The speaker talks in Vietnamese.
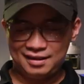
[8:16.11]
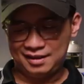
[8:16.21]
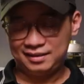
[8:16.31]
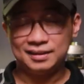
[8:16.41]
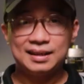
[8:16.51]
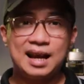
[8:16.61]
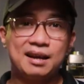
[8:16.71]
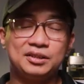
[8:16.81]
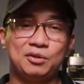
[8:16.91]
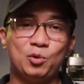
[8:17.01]
à, thật
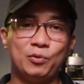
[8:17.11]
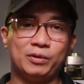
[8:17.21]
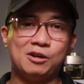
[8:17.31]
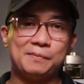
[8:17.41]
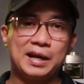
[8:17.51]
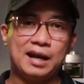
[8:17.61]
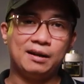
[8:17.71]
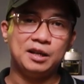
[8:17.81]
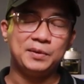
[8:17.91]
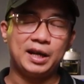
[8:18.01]
ra trong khu vực Đông Nam Á
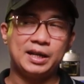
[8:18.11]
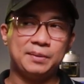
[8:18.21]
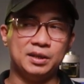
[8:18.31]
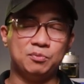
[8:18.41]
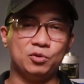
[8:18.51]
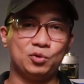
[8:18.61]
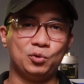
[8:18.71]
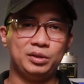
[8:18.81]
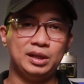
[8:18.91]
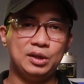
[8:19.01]
nếu mà các anh em để ý một
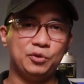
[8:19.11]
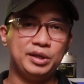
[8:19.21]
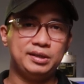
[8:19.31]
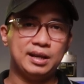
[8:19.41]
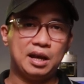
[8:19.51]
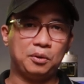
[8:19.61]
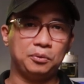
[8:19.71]
chút thì Indonesia